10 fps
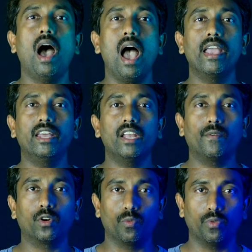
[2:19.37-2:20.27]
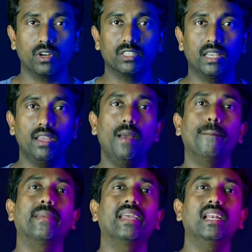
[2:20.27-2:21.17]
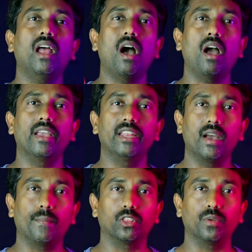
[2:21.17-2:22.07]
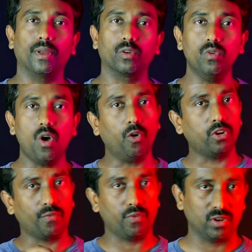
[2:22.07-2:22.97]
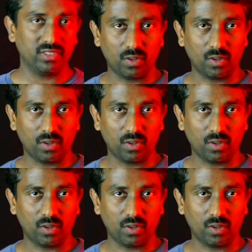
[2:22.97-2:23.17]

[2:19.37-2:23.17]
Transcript: ఆ ఏరియా వరకు ఫోకస్ అయ్యి మిగిలిన ఏరియా మొత్తం మనకు అవుట్ ఆఫ్ ఫోకస్